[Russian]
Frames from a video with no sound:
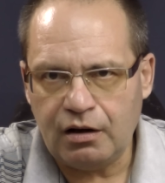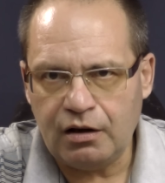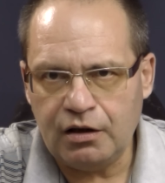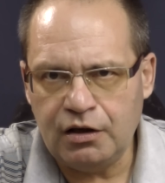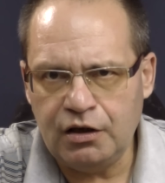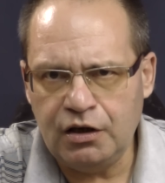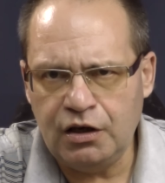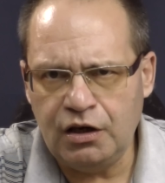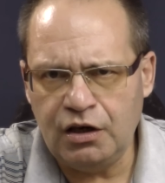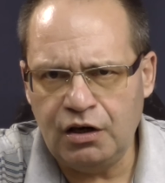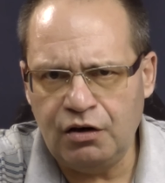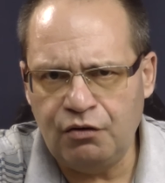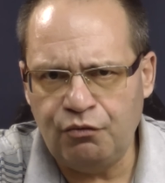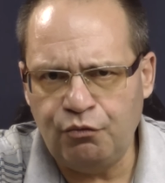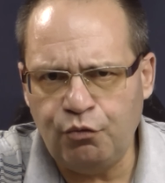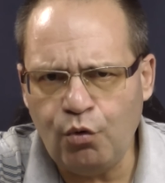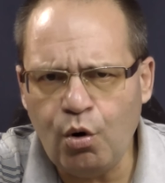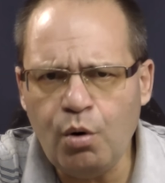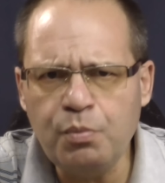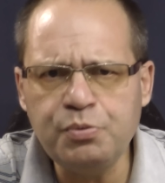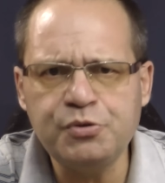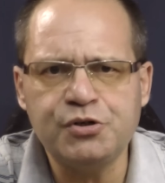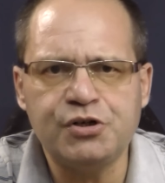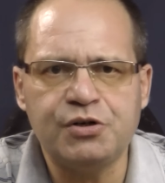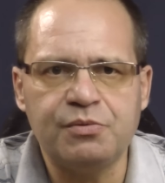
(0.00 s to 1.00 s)
И в
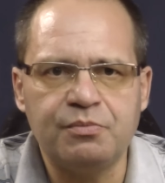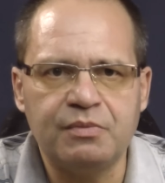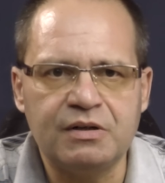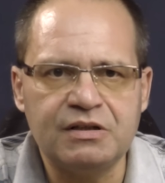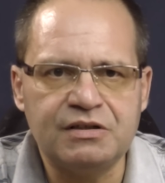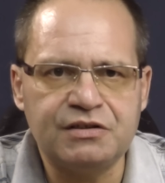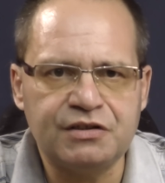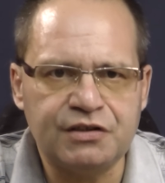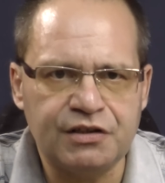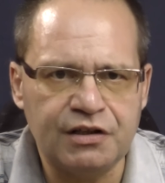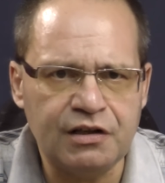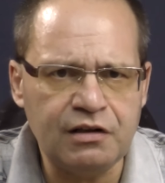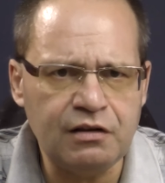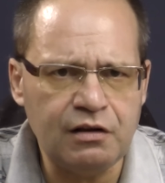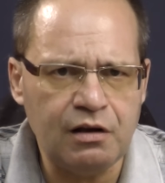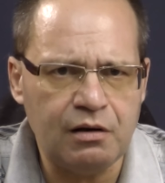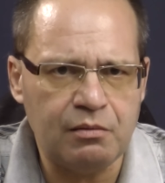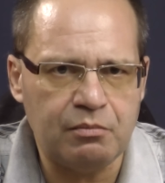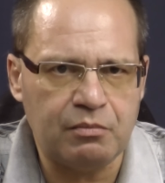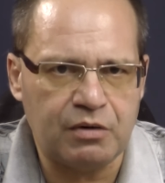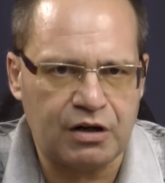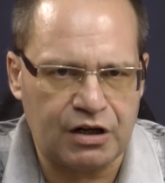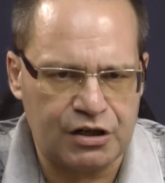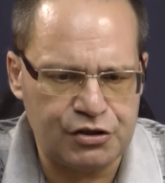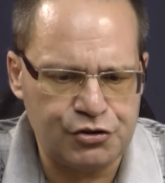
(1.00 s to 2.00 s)
общем и
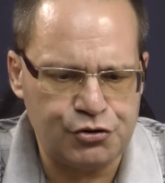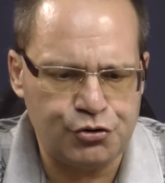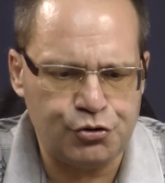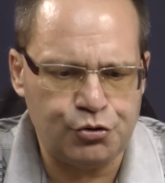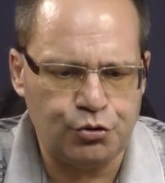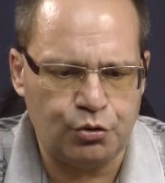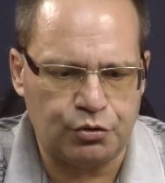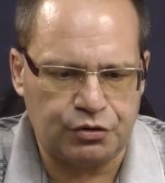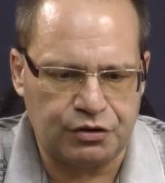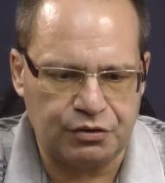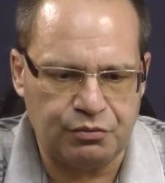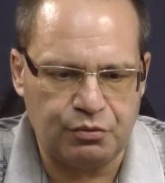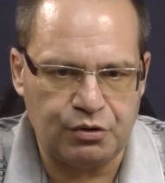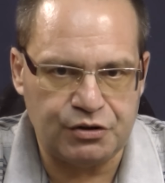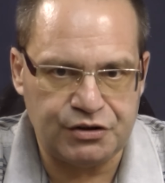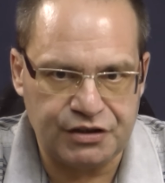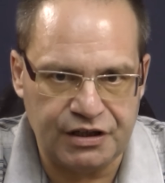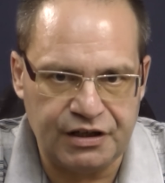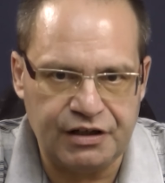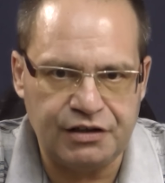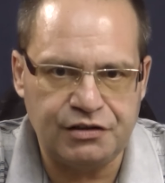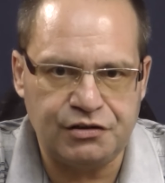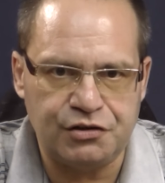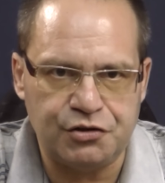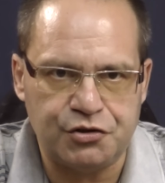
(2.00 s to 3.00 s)
целом расчет его
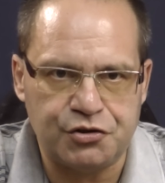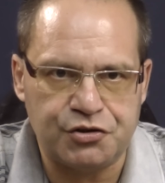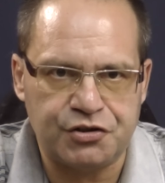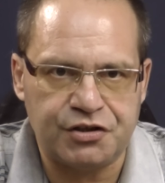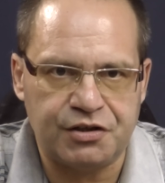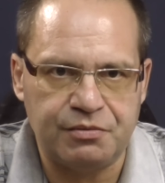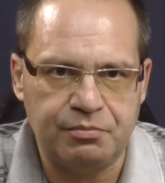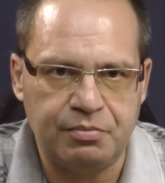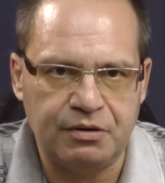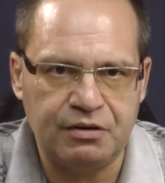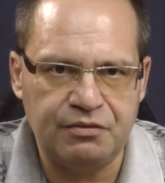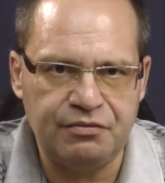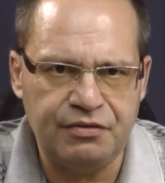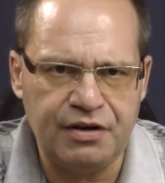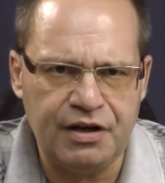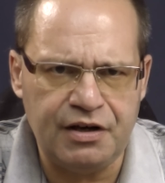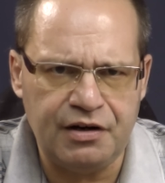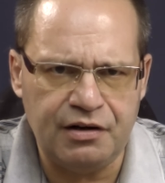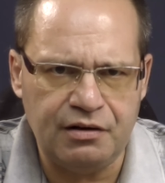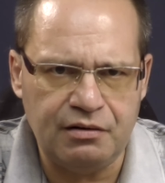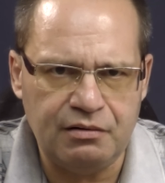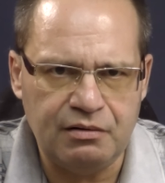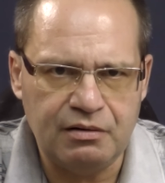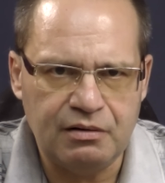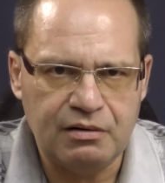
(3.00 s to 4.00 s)
теоретически был
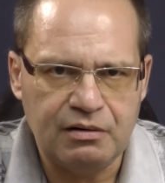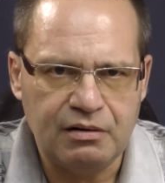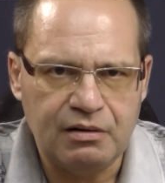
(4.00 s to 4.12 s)
верен.